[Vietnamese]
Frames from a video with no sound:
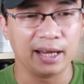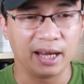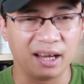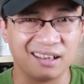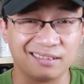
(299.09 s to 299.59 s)

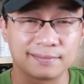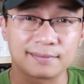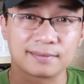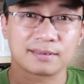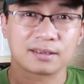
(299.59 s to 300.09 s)
hè
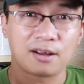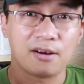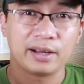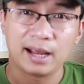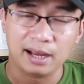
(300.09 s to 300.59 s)

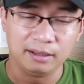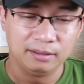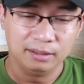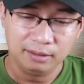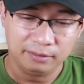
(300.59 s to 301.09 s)
oi ả
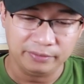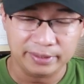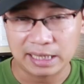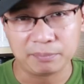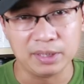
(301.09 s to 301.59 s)
ở Việt
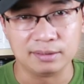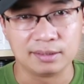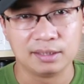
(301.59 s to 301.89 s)
Nam mình.